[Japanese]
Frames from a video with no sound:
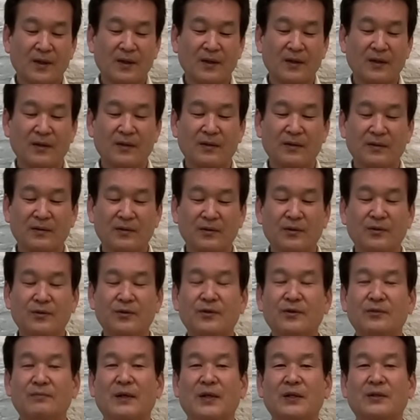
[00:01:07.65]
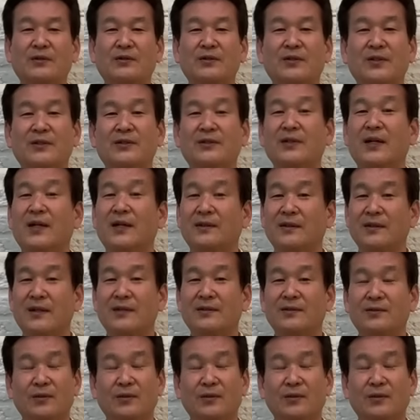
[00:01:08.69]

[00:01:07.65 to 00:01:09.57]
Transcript: えー、そういう場として使いたい。